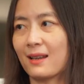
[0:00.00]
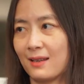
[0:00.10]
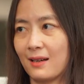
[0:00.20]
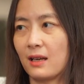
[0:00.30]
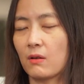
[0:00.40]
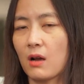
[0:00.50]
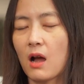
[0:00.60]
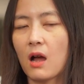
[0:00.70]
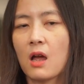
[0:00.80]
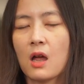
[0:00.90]
กเลย แล้ว
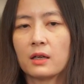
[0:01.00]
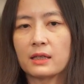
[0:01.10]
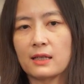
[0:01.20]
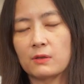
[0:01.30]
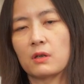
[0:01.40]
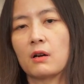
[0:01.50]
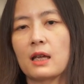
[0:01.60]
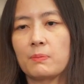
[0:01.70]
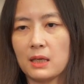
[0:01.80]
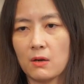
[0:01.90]
ก็ในส่วนของ
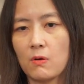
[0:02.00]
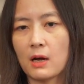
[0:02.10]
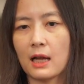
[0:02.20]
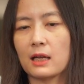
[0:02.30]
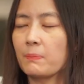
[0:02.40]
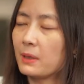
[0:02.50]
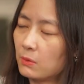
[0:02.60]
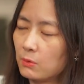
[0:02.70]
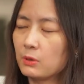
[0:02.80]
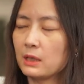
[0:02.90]
IPO อะค่ะถ้าเป็น
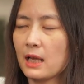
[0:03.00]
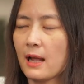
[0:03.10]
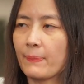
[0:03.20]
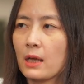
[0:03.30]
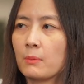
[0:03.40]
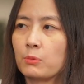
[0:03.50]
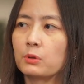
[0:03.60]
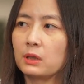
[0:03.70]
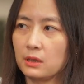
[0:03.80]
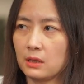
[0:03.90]
หุ้นเนี่ย
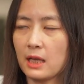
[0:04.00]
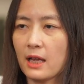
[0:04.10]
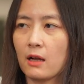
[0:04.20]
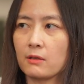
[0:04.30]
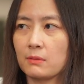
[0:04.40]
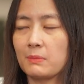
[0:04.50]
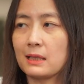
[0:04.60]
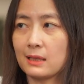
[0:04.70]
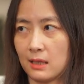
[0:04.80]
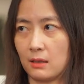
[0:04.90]
ผู้ถือเนี่ยเขาจะมี
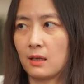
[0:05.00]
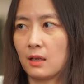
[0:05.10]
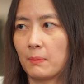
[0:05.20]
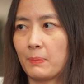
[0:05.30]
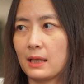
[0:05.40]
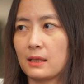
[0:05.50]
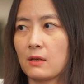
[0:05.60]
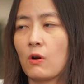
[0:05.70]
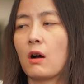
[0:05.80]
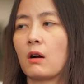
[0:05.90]
สิทธิ์เป็น
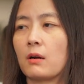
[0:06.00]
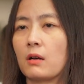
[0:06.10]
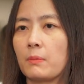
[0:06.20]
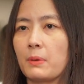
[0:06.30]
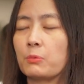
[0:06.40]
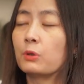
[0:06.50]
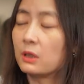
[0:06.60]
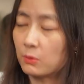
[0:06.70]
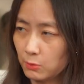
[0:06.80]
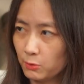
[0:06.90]
เจ้าของ เออเป็นผู้
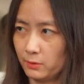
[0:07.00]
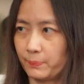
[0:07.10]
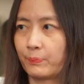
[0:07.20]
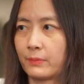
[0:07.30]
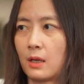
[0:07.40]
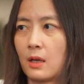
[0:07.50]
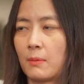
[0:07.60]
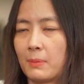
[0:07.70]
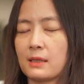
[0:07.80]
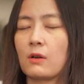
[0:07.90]
ถือหุ้น
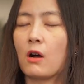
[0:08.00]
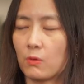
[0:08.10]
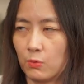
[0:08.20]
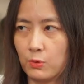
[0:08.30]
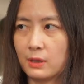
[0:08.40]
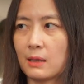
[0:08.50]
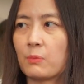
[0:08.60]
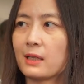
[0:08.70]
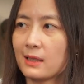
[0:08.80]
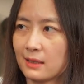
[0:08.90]
เป็นเจ้าของหุ้นใน
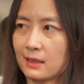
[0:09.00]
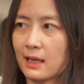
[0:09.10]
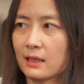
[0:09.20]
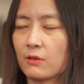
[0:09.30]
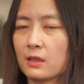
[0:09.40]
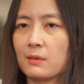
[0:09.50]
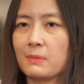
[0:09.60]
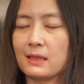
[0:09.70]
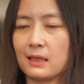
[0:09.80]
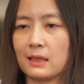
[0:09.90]
บริษัทนั้นๆเขาก็จะ
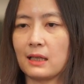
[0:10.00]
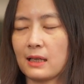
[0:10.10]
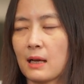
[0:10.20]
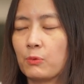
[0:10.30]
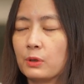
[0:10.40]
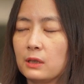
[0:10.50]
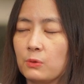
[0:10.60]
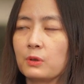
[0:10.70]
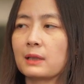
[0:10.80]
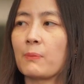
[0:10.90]
มีสิทธิ์ในฐานะผู้ถือ
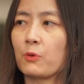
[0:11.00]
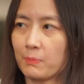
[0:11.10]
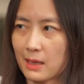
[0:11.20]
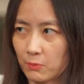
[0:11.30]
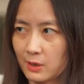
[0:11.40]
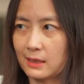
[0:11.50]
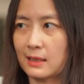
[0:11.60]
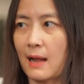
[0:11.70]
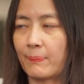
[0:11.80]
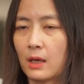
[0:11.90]
หุ้นตามกฎหมายบริ
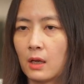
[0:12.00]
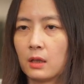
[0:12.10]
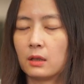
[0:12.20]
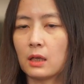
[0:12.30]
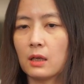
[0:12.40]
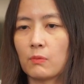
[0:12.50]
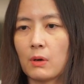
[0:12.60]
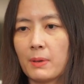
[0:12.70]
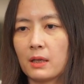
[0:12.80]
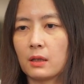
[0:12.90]
ษัท หรือถ้าเกิด
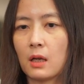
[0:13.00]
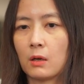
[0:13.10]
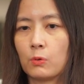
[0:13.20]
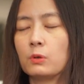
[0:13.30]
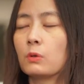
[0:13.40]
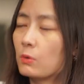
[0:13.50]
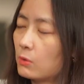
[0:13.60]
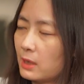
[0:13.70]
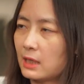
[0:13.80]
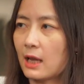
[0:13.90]
ว่าเป็นหุ้น
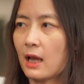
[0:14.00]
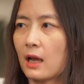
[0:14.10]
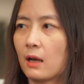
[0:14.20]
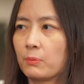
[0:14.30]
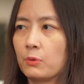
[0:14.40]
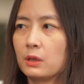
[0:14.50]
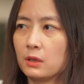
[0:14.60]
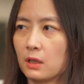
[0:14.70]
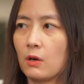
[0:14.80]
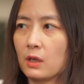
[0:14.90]
กู้อย่างเงี้ยค่ะ ผู้
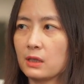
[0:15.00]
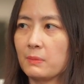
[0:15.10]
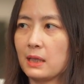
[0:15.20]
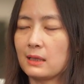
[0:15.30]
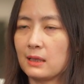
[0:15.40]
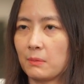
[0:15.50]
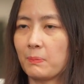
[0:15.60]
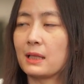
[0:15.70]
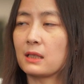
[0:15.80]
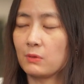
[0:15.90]
ถือเขาก็จะมีสิทธิ์
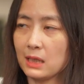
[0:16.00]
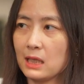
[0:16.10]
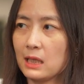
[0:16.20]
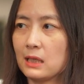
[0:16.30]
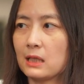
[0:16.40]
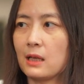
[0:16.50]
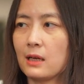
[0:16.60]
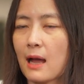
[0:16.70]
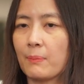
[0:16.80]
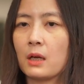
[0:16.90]
เป็นเจ้าหนี้ที่
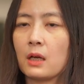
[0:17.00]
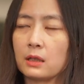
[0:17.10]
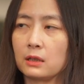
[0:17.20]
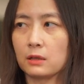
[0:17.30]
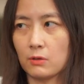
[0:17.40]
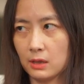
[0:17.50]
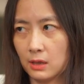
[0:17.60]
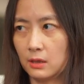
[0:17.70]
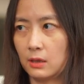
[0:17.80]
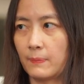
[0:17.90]
ได้รับเงินต้น
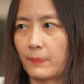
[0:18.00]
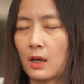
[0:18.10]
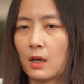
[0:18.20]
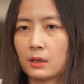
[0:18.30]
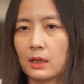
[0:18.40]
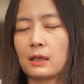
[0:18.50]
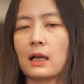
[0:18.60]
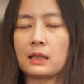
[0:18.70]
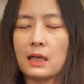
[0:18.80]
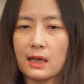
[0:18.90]
คืน ในข
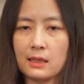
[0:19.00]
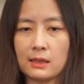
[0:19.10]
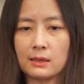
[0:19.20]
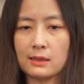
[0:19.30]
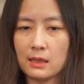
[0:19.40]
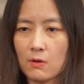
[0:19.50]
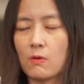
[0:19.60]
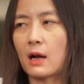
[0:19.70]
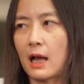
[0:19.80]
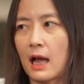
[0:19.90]
ณะที่ ICO
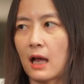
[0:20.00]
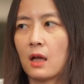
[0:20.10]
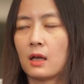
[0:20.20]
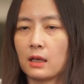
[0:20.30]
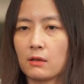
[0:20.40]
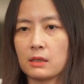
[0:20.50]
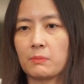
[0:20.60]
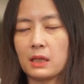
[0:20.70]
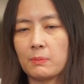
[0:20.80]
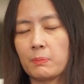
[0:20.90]
อะค่ะ เราจะ
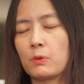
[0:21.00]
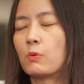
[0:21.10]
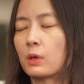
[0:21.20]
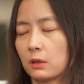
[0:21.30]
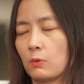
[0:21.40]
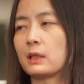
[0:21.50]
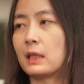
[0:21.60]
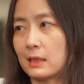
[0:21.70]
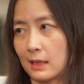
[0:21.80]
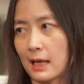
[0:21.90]
ไม่ได้ไปผูกกับตัว
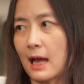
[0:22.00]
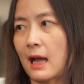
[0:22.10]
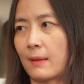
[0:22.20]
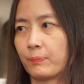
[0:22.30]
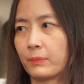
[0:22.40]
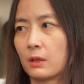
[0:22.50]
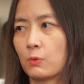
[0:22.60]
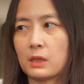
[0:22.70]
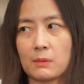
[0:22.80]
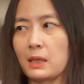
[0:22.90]
กิจการ
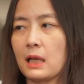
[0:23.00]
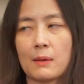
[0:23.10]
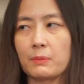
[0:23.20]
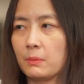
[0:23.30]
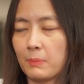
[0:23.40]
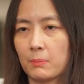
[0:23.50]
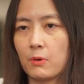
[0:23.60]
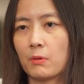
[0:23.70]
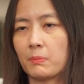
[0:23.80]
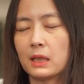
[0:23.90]
คุณจะไม่ได้รับเงินปัน
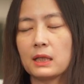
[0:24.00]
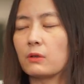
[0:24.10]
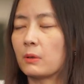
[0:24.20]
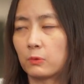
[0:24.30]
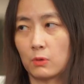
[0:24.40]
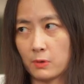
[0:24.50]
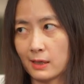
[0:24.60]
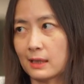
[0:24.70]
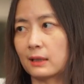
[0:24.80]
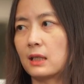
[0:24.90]
ผล ไม่ได้เกี่ยวกับตัวบ
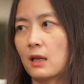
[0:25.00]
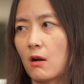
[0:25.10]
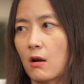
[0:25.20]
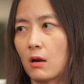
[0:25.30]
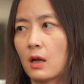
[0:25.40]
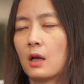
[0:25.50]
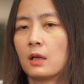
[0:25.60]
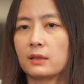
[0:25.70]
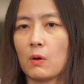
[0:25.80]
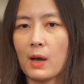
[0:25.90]
ริษัทที่ออก
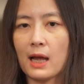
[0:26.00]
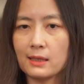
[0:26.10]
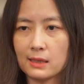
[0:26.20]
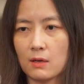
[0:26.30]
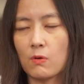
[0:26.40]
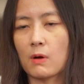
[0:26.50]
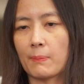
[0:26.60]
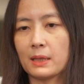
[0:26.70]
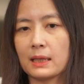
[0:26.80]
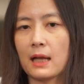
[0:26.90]
แต่ว่า ICO
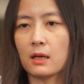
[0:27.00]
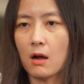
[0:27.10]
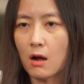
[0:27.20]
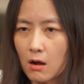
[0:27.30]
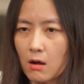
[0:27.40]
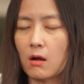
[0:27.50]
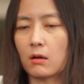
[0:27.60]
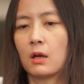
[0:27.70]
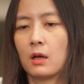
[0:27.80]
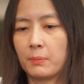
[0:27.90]
อะเป็นการออก
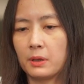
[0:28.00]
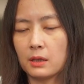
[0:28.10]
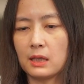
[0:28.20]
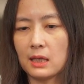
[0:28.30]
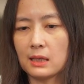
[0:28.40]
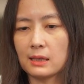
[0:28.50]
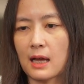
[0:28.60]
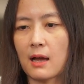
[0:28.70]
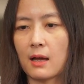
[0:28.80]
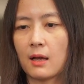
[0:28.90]
เพื่อที่จะ